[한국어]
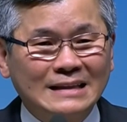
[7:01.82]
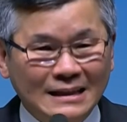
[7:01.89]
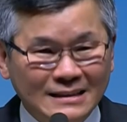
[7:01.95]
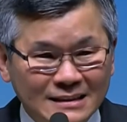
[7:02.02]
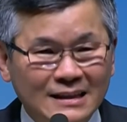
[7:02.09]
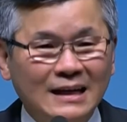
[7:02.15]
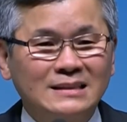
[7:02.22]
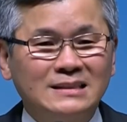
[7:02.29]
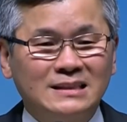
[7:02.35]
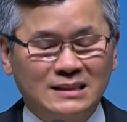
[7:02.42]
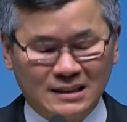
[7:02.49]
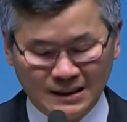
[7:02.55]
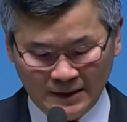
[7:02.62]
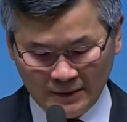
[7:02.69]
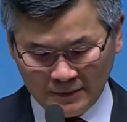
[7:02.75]
자가 된 것
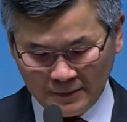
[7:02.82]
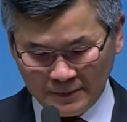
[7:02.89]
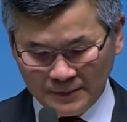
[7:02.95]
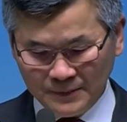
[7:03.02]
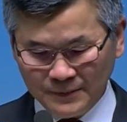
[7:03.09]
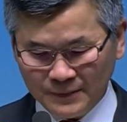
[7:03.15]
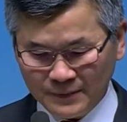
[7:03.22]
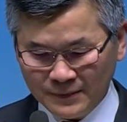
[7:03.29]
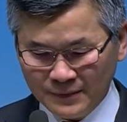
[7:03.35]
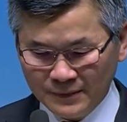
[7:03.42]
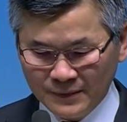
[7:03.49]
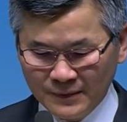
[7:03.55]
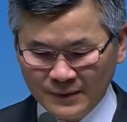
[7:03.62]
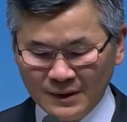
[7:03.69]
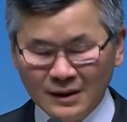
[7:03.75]
같이
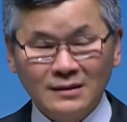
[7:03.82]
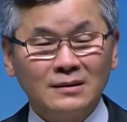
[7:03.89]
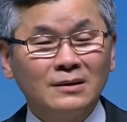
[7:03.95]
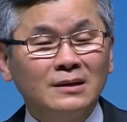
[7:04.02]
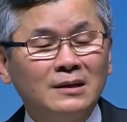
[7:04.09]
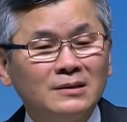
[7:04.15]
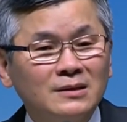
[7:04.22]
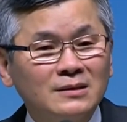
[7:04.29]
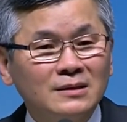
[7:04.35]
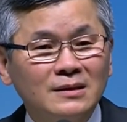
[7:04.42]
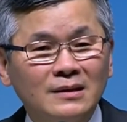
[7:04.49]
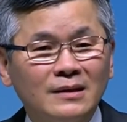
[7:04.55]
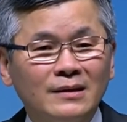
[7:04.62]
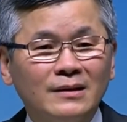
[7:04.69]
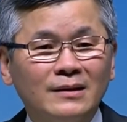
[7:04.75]

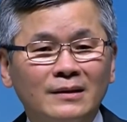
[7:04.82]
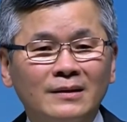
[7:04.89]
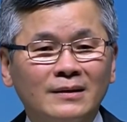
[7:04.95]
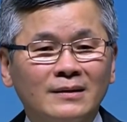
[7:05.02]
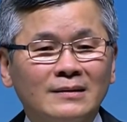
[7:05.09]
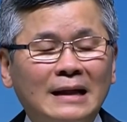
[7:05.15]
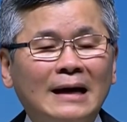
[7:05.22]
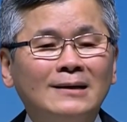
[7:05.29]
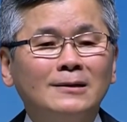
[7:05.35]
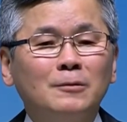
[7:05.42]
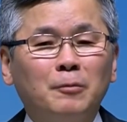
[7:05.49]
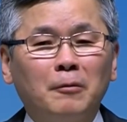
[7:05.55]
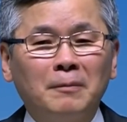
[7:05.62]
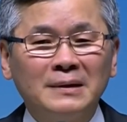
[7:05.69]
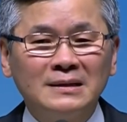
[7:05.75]
너희는
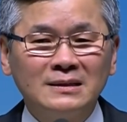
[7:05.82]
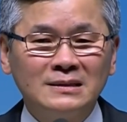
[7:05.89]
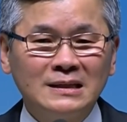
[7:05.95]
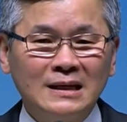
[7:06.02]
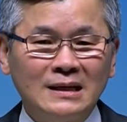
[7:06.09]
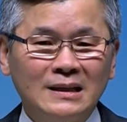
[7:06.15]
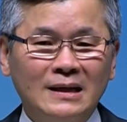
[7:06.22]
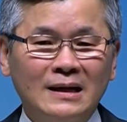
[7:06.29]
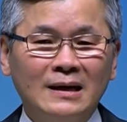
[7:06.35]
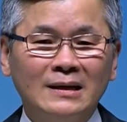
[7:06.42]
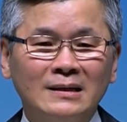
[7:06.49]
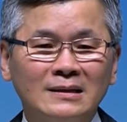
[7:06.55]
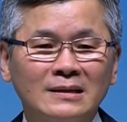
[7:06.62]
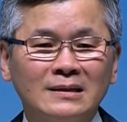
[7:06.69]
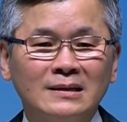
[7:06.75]
나를 본받는 자가
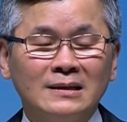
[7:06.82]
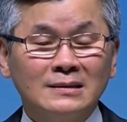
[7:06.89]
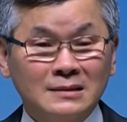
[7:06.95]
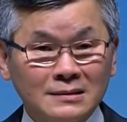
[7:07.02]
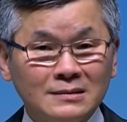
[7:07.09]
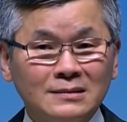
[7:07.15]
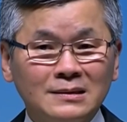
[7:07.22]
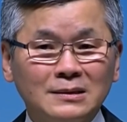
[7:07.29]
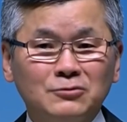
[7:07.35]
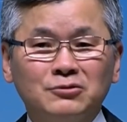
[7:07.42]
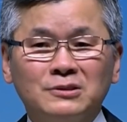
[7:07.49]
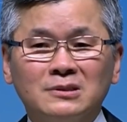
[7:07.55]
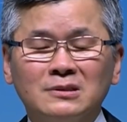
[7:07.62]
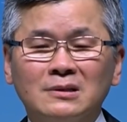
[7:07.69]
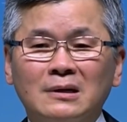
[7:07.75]
되라. 저는 이
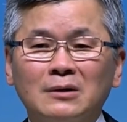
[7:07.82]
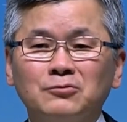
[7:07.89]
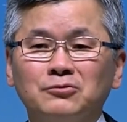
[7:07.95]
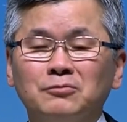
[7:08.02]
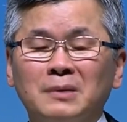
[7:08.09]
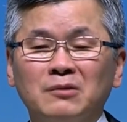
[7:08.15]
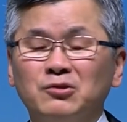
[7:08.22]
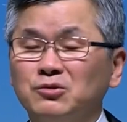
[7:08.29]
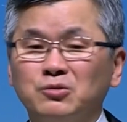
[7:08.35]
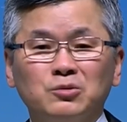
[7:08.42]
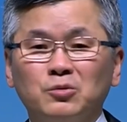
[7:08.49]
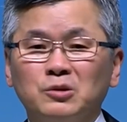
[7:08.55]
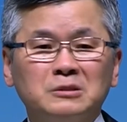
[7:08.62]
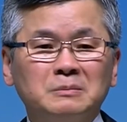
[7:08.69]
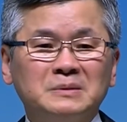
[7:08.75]
구절을 갖고 막
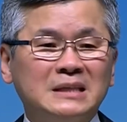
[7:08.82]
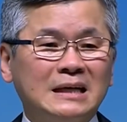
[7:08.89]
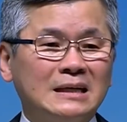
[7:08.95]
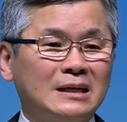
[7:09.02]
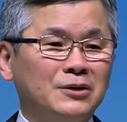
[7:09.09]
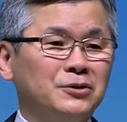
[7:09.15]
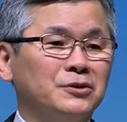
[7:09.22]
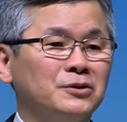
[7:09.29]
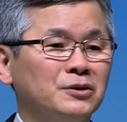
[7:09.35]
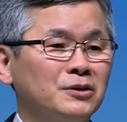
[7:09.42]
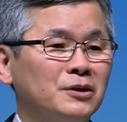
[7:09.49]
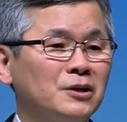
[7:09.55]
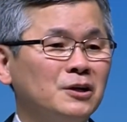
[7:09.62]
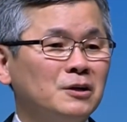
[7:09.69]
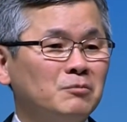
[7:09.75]
휘두르고 싶지 않아요.
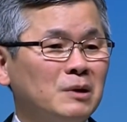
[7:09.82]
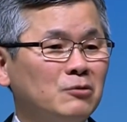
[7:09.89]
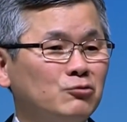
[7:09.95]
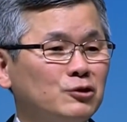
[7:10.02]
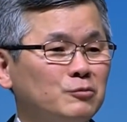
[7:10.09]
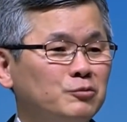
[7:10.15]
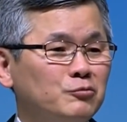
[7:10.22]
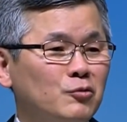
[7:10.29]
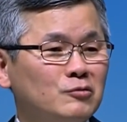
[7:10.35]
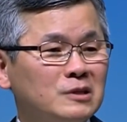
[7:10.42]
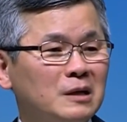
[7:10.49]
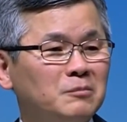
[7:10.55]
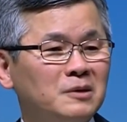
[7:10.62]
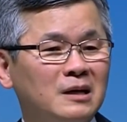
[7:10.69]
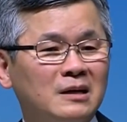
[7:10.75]
막 우리
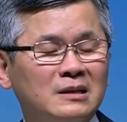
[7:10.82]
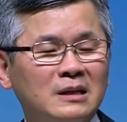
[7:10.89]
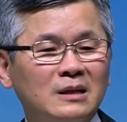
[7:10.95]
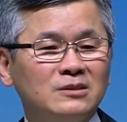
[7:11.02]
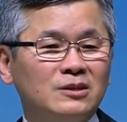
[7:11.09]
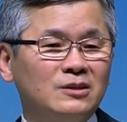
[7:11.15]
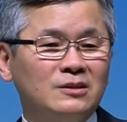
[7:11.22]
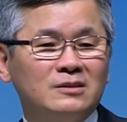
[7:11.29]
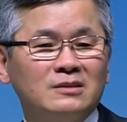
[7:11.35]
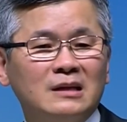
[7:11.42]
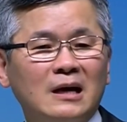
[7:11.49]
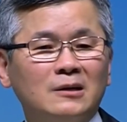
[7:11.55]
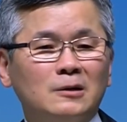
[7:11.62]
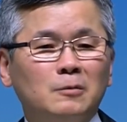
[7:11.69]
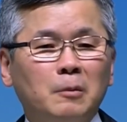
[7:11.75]
부목사님들한테
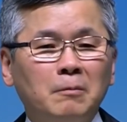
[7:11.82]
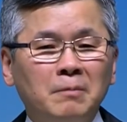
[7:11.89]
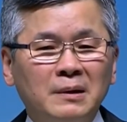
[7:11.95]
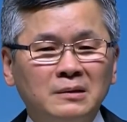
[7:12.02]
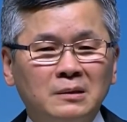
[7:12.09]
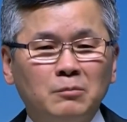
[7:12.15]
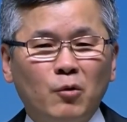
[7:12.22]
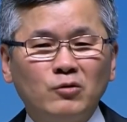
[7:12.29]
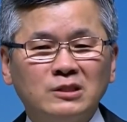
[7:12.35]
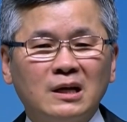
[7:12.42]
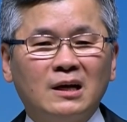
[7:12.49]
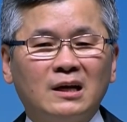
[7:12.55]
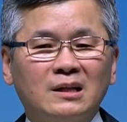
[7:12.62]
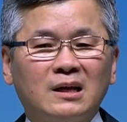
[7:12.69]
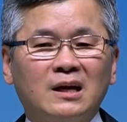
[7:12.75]
너희는 나를 본받는
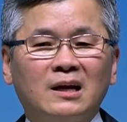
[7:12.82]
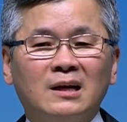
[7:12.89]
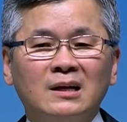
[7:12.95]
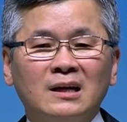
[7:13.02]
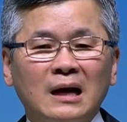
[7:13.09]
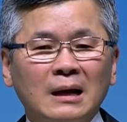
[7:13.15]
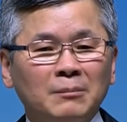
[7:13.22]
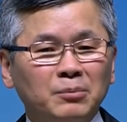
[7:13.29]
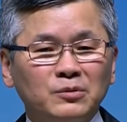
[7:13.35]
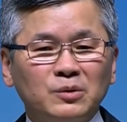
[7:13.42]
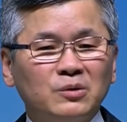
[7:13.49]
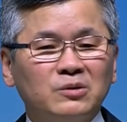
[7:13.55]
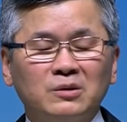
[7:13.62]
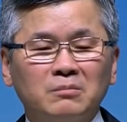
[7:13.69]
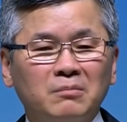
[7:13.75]
목사가 되라. 한
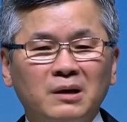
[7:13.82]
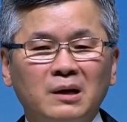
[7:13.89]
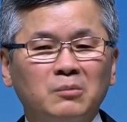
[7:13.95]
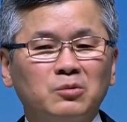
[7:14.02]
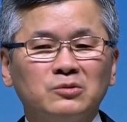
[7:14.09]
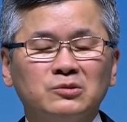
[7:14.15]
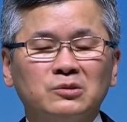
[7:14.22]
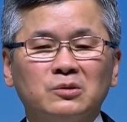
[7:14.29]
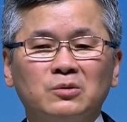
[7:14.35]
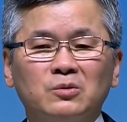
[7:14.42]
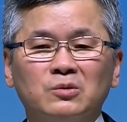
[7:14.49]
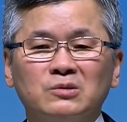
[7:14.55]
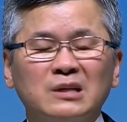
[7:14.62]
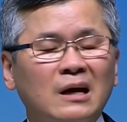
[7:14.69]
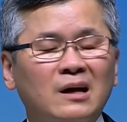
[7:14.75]
번도 그런 말 해본 적
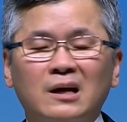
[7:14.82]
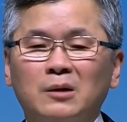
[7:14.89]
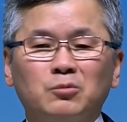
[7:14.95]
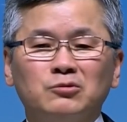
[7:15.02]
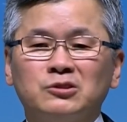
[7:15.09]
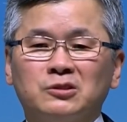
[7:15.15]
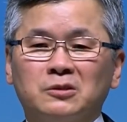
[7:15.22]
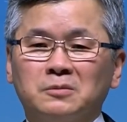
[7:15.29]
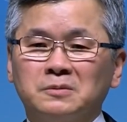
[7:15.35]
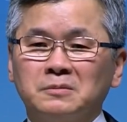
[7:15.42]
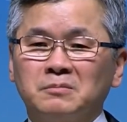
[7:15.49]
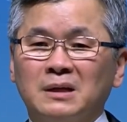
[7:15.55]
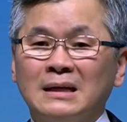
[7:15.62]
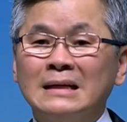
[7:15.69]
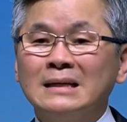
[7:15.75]
없고 생각해 본적이
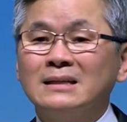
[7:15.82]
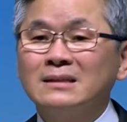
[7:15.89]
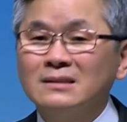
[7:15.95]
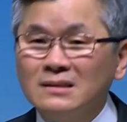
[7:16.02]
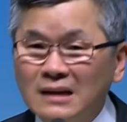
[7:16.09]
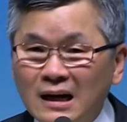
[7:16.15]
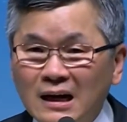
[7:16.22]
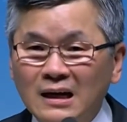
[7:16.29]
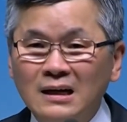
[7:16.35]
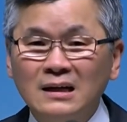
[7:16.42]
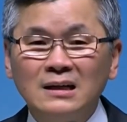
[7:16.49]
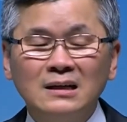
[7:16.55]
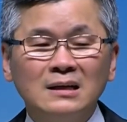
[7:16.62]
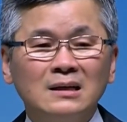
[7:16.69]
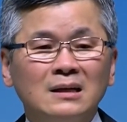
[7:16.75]
없습니다. 그러나
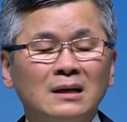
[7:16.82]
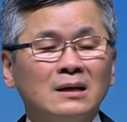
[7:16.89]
